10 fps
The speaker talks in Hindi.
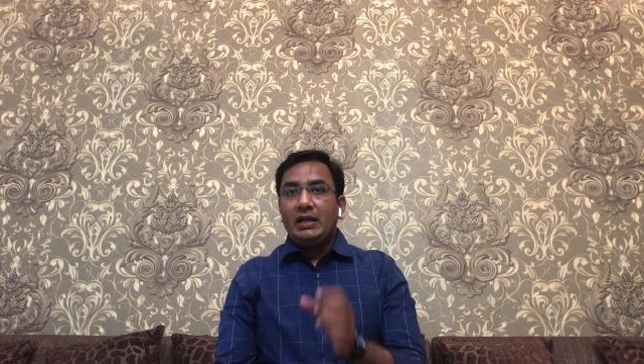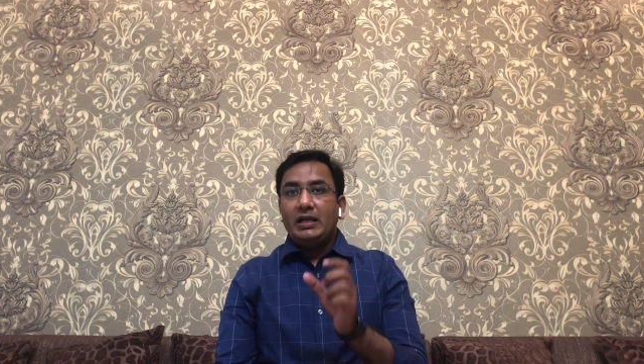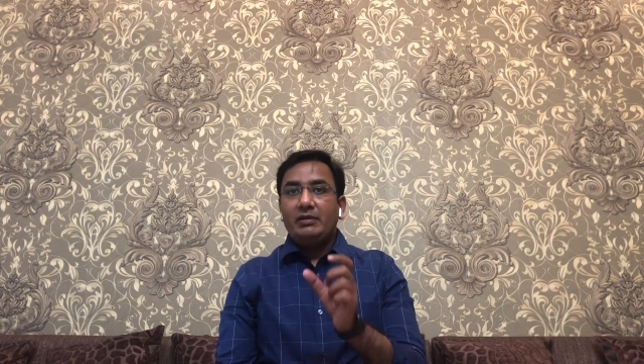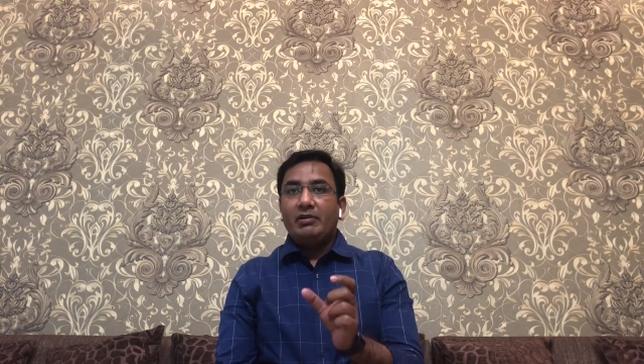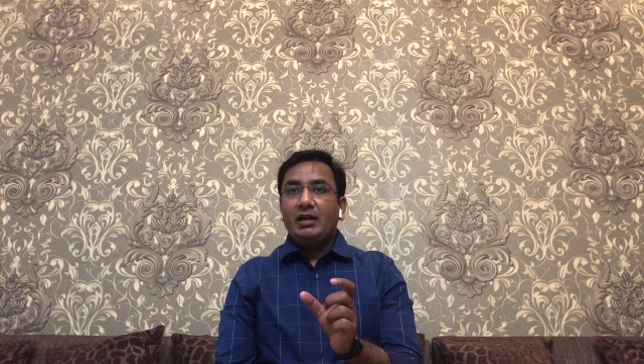
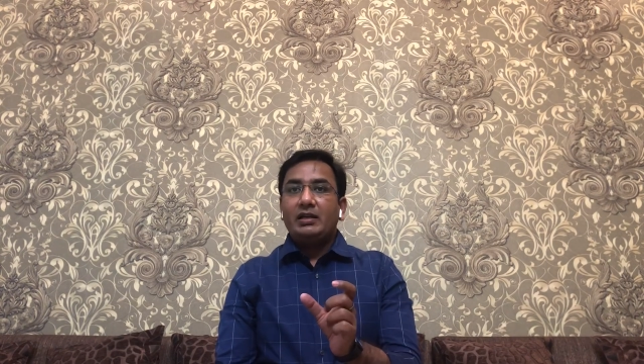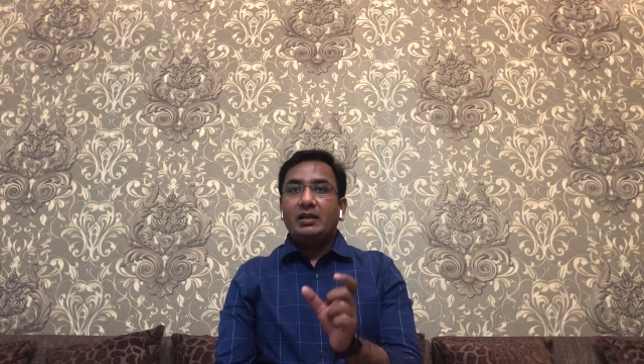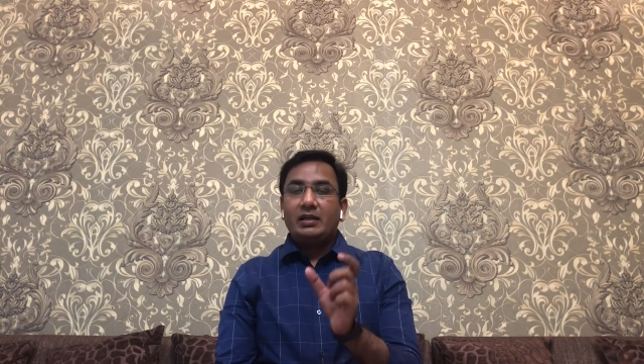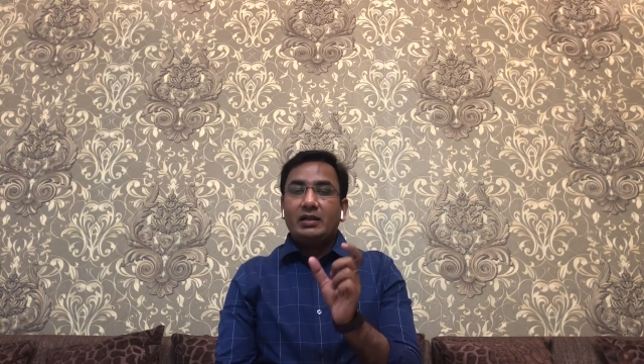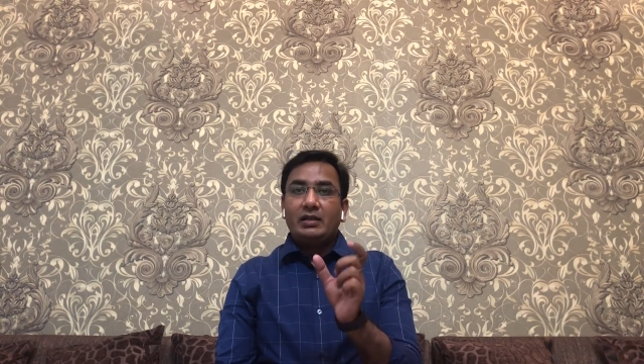डिवाइड
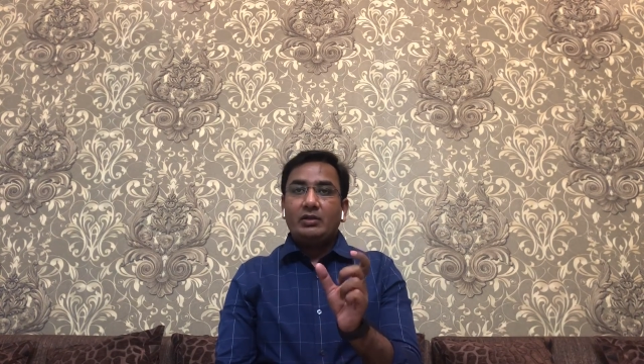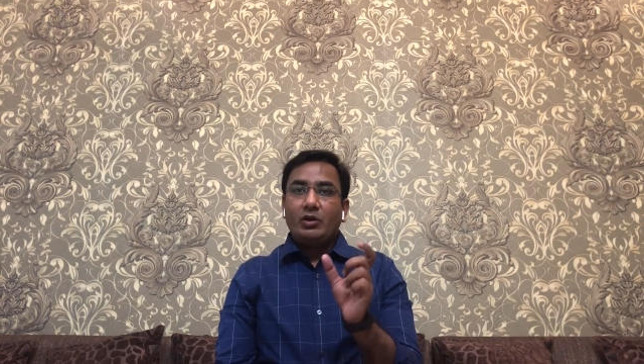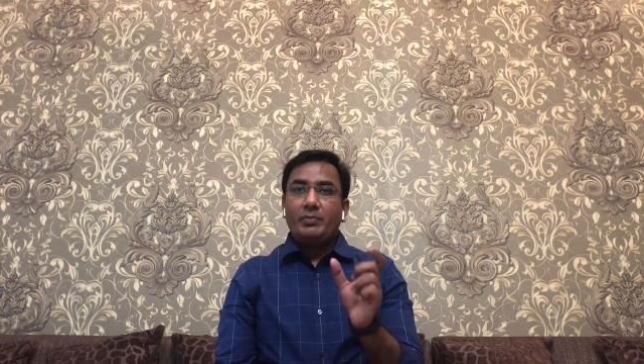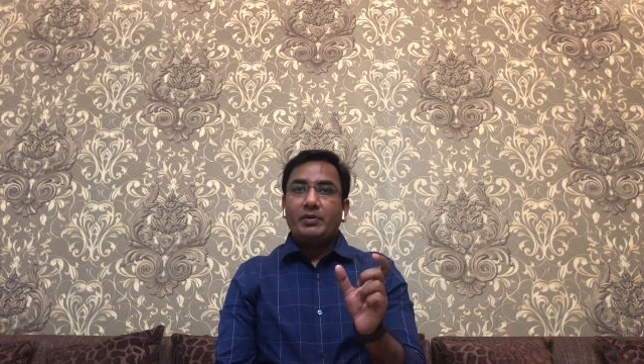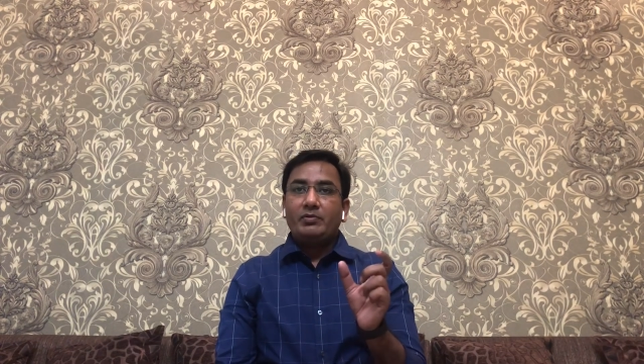करके
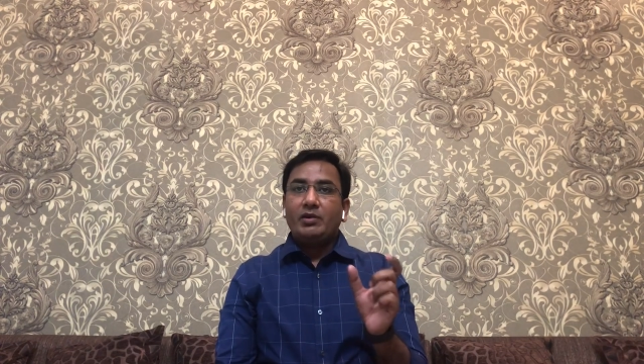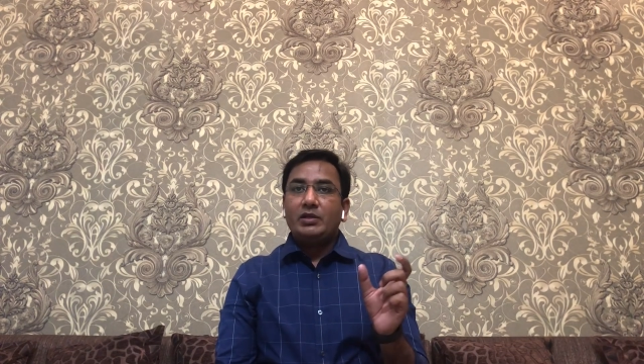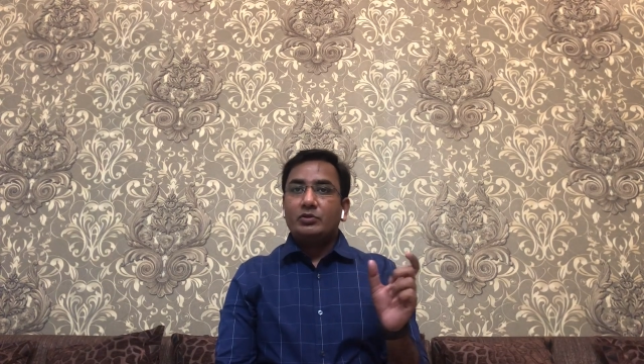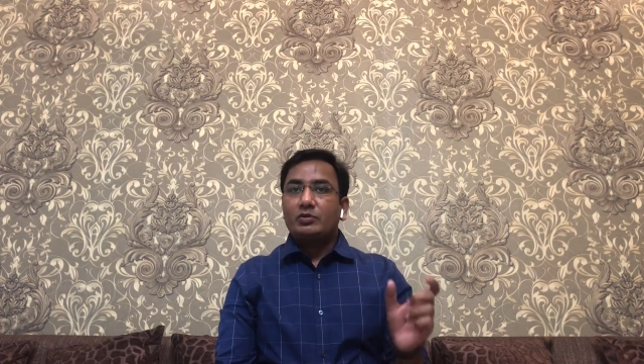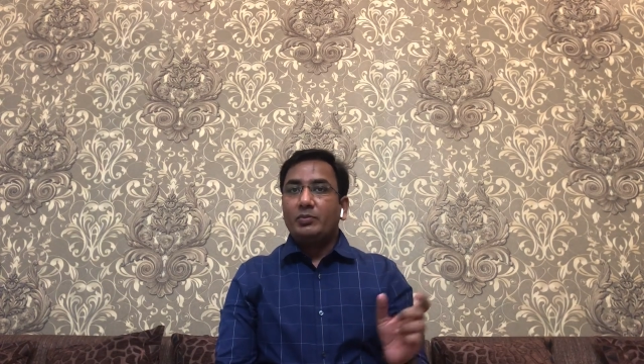टॉपिक
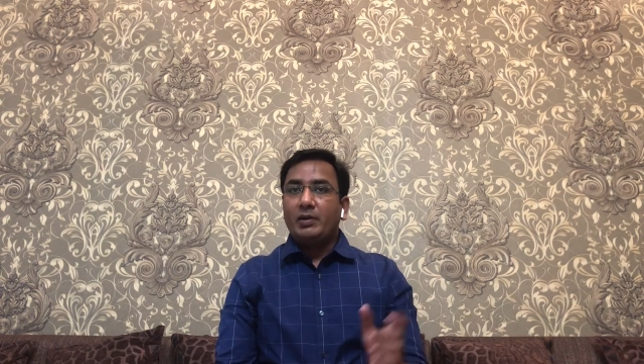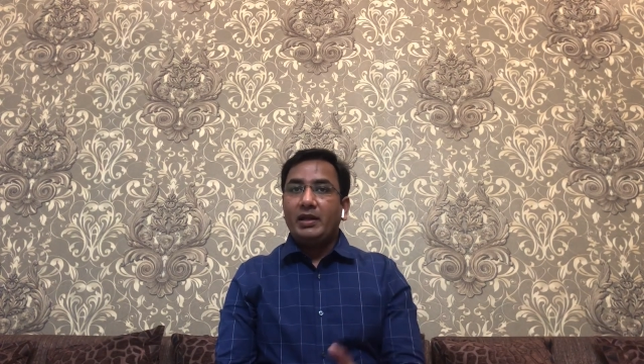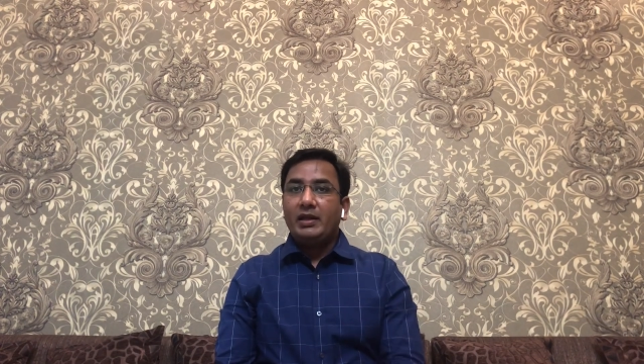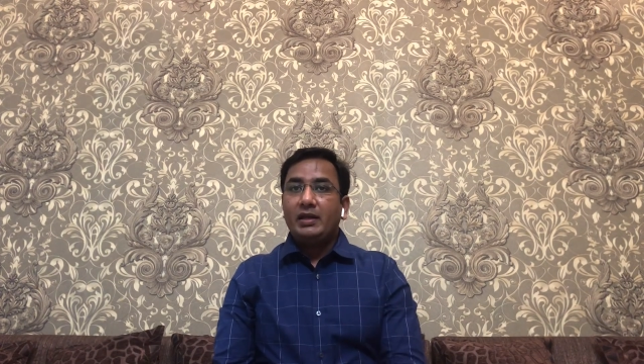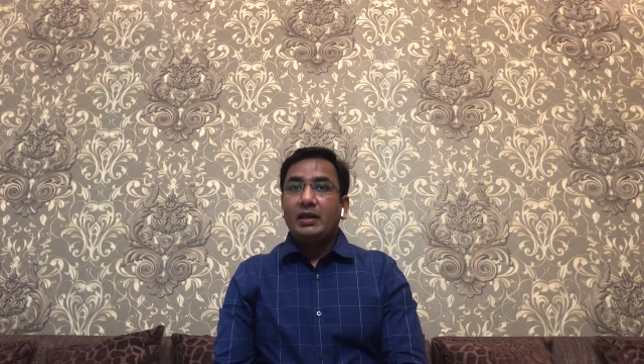वाइज उसको
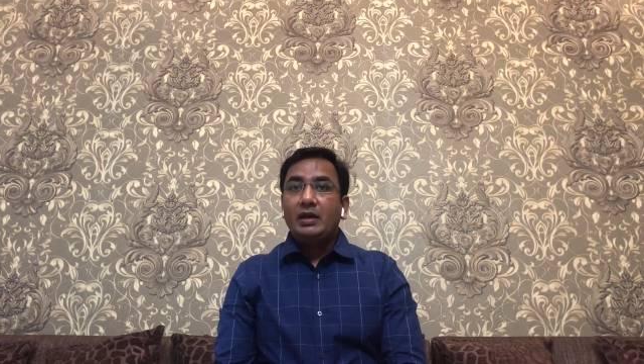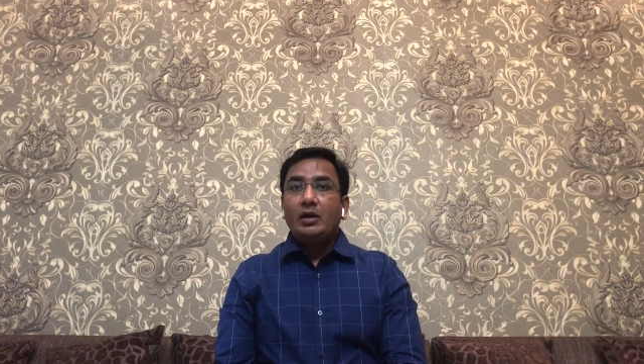पढ़ेंगे